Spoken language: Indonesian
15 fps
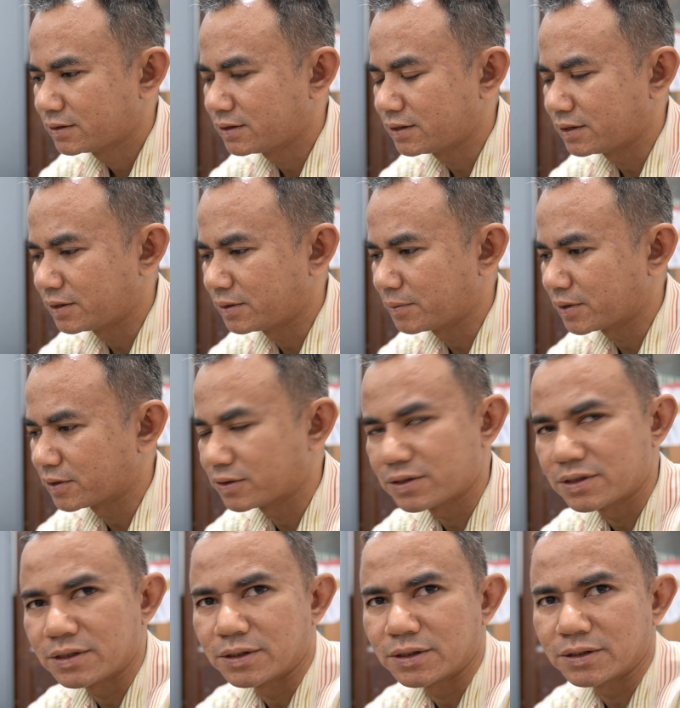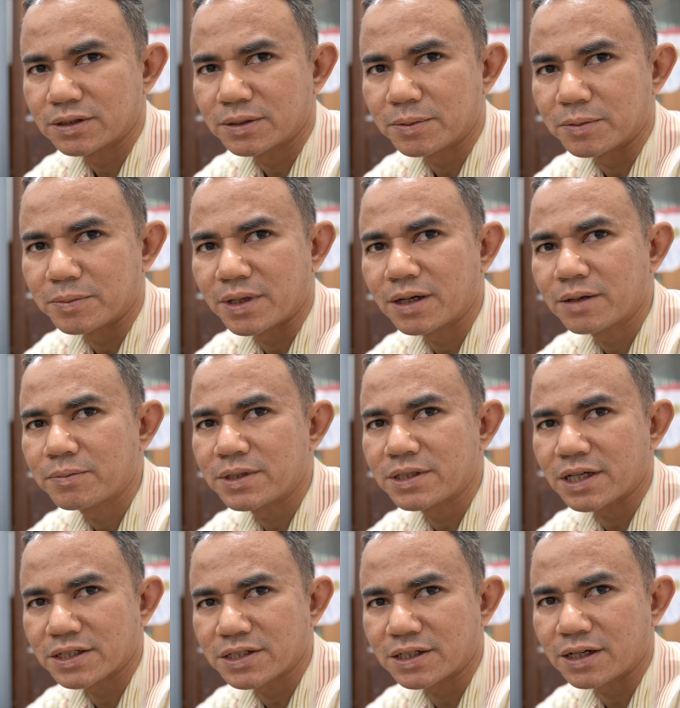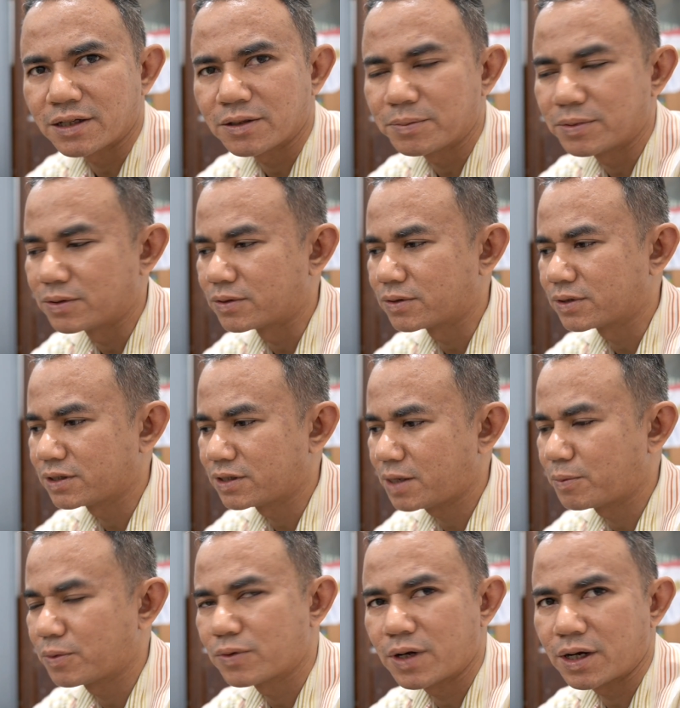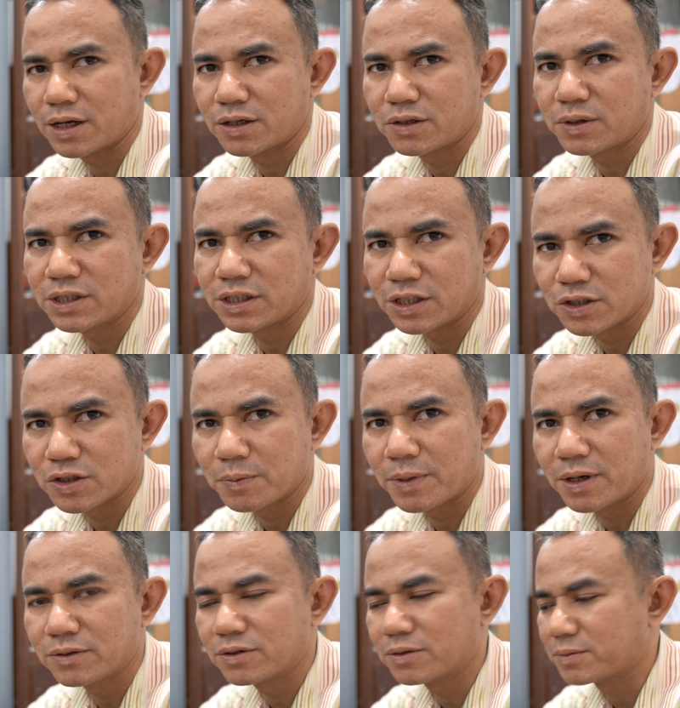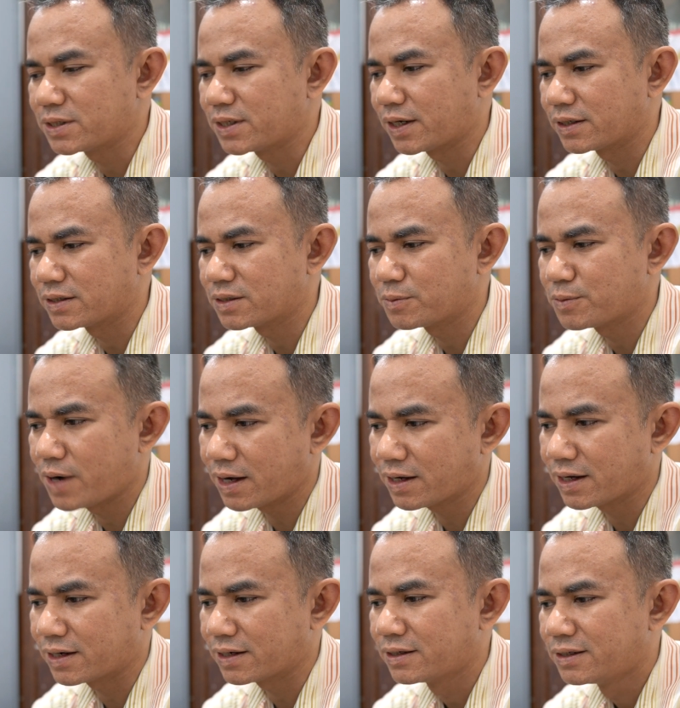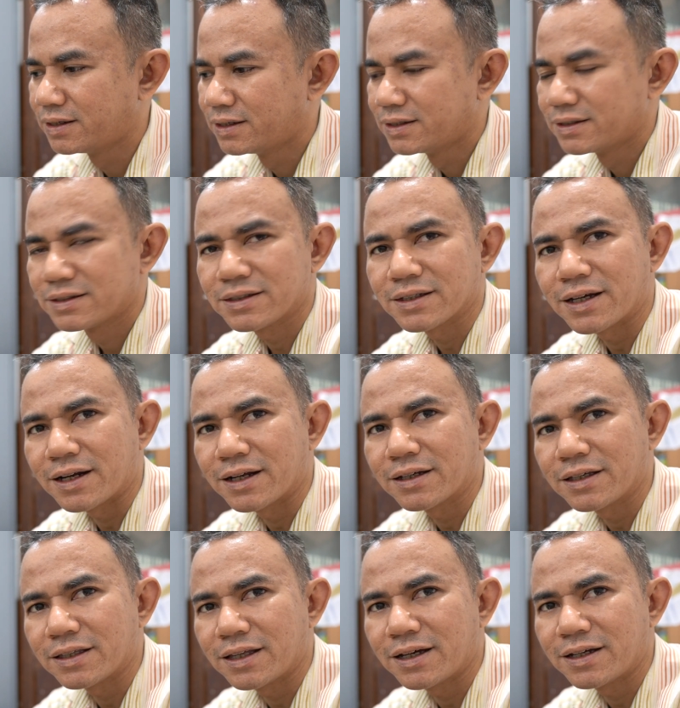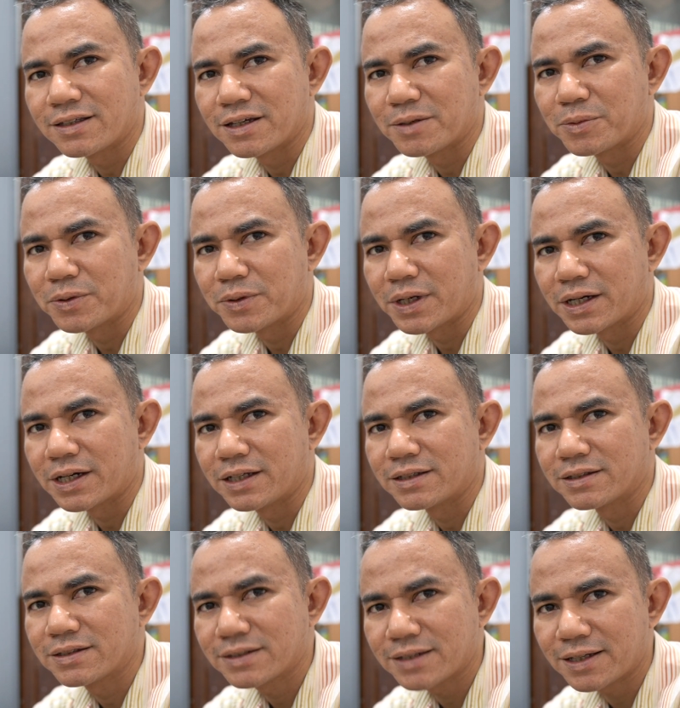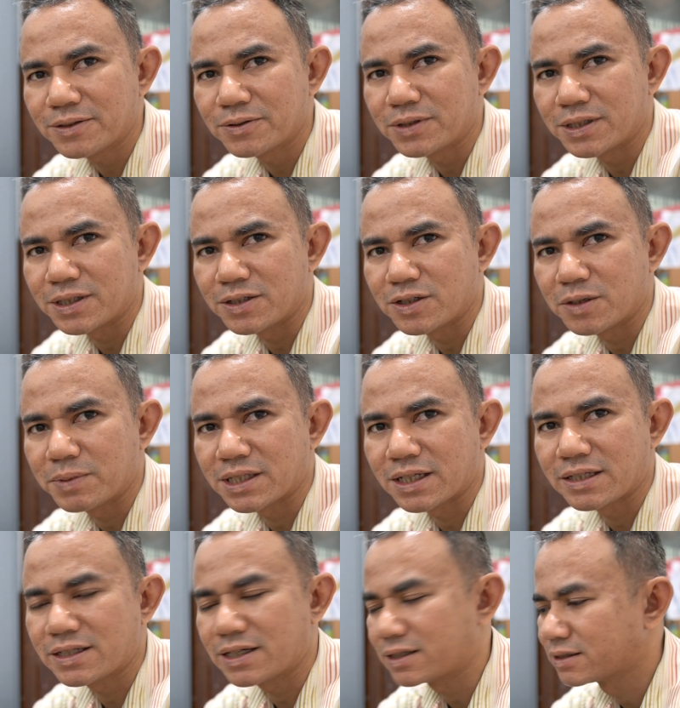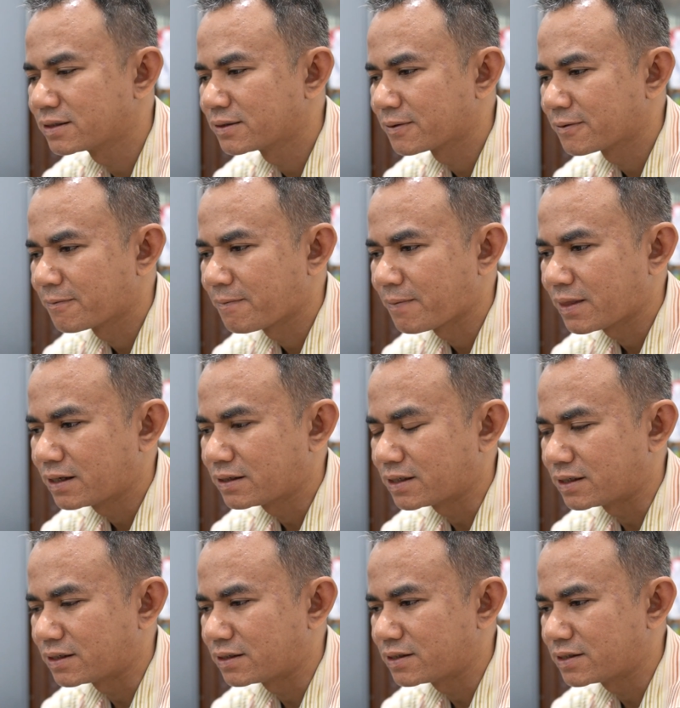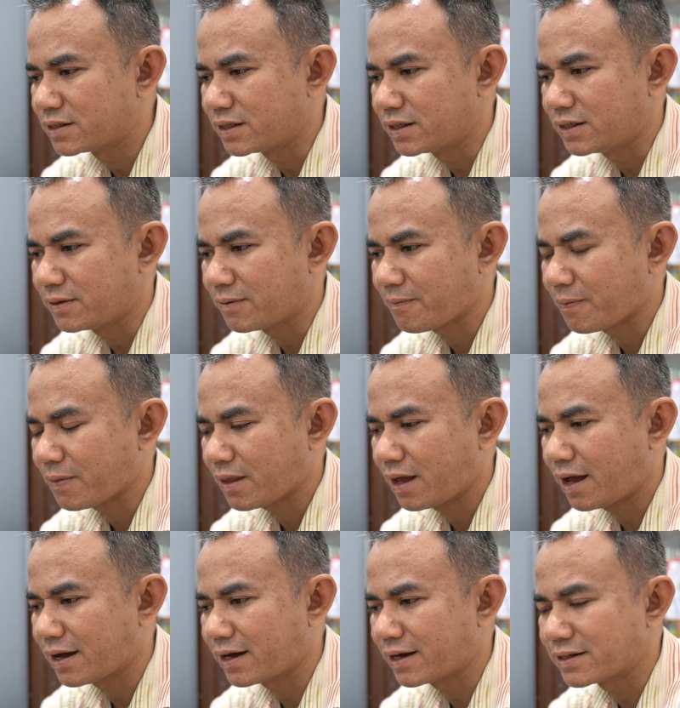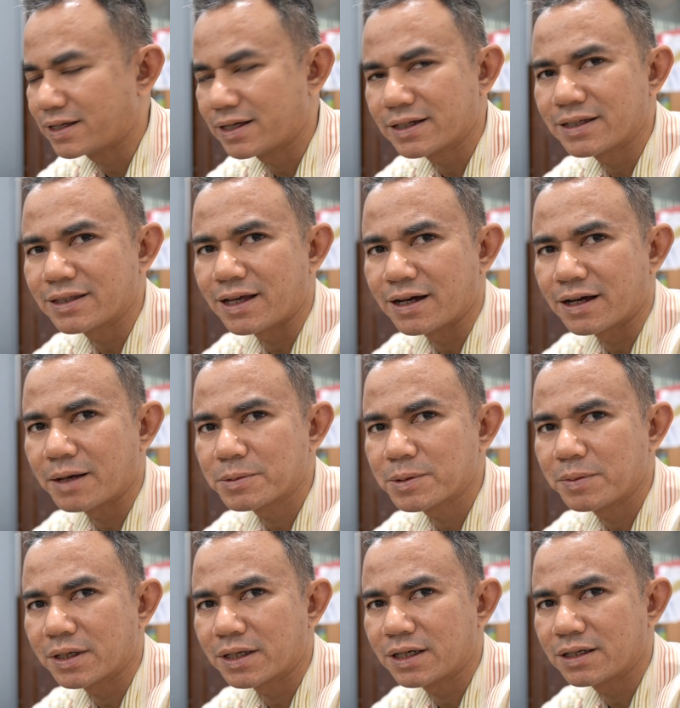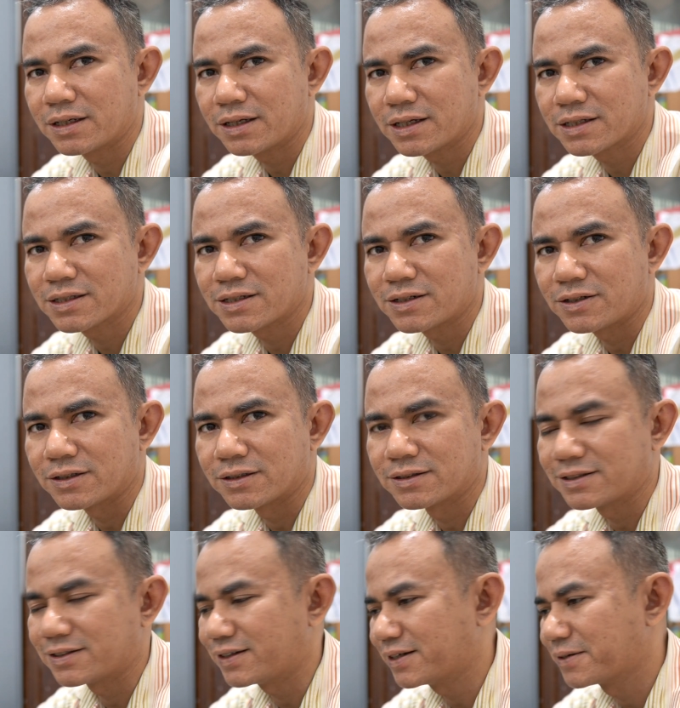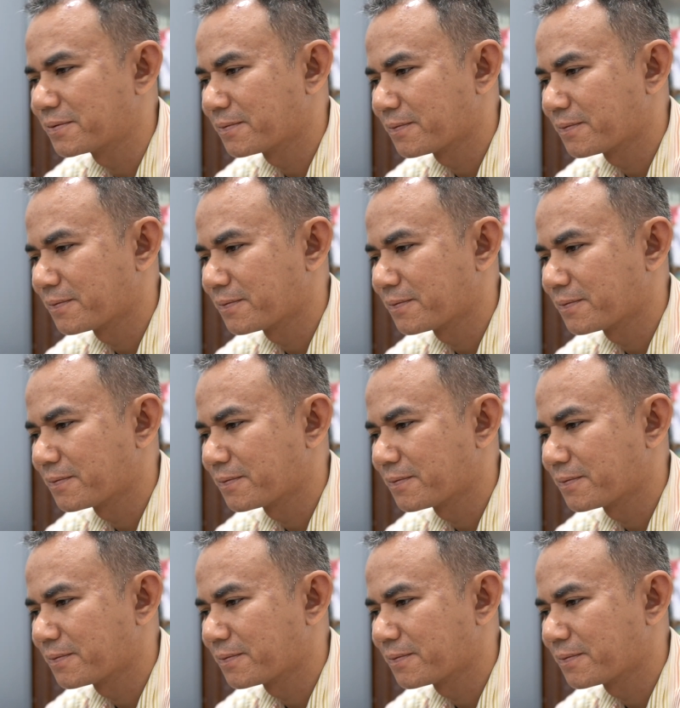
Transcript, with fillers: di metode sebelumnya, bisection atau pengurung, kita menggunakan dua titik coba untuk mencari sebuah akar. Sekarang kita hanya menggunakan satu titik coba saja. Dan di sini akarnya kita anggap sebagai x0. Jadi gitu ya.